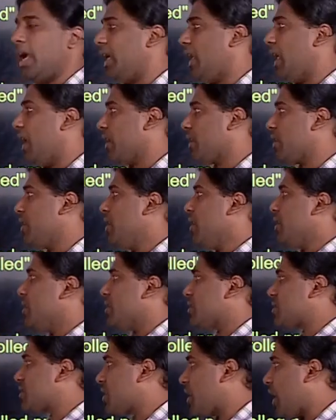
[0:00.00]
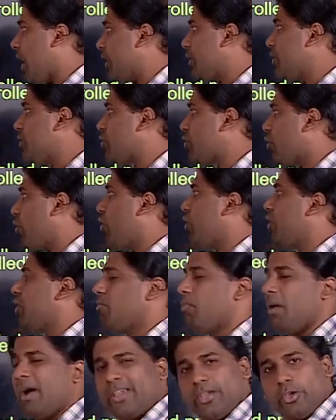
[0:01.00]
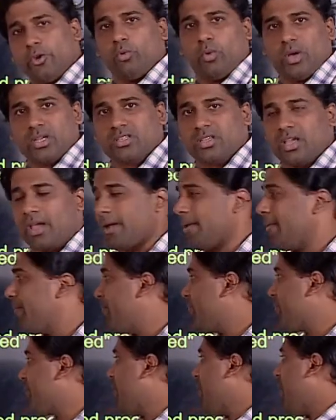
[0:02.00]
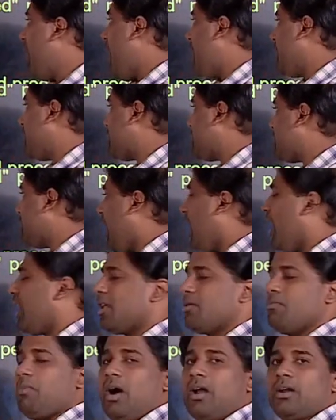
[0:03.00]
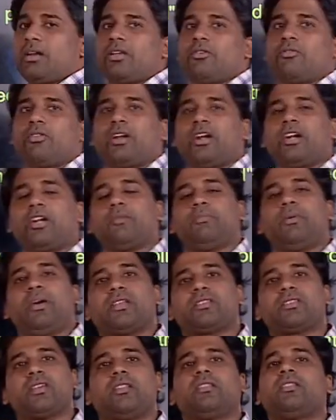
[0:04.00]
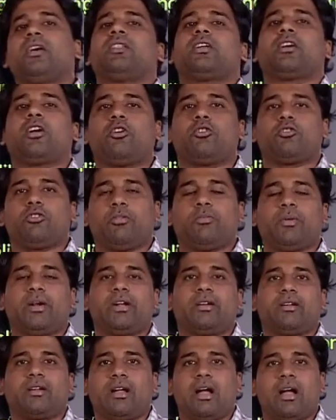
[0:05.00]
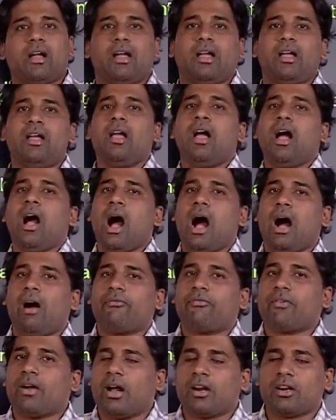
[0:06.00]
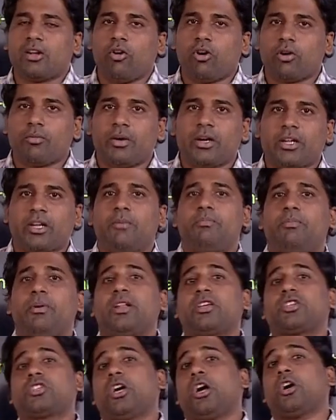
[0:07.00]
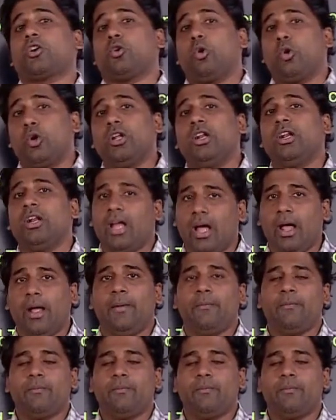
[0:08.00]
டைலாக் இஸ் கண்ட்ரோல்டு பை யூஎஸ்ஐ அண்ட் தாலிபான் இவங்க ரெண்டு பேரும் சேர்ந்து அதை கண்ட்ரோல் பண்ணிட்டு இருக்காங்க ஆப்கான் கவர்மெண்ட்டுக்கு பெருசாக ரோல் இல்லை